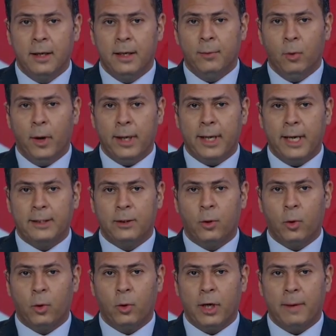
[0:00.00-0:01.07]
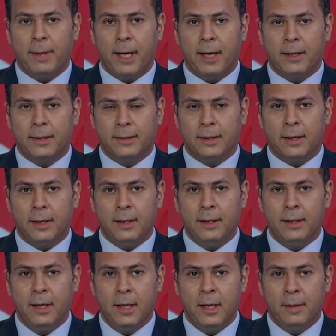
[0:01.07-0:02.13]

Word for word: لمواجهة كورونا بالحجر الصحي